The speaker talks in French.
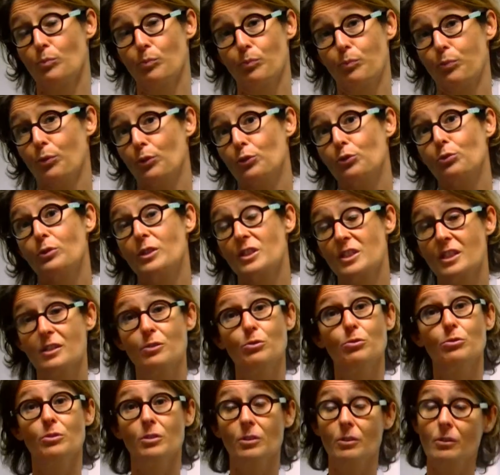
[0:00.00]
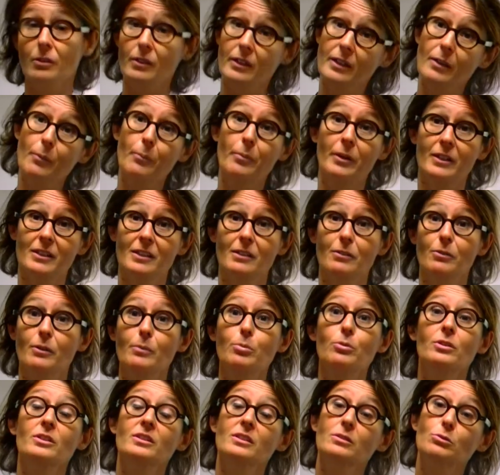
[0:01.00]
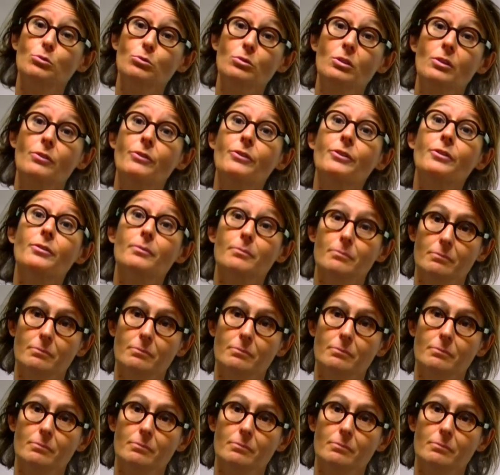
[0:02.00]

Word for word: pour tous les étudiants et en particulier pour les étudiantes.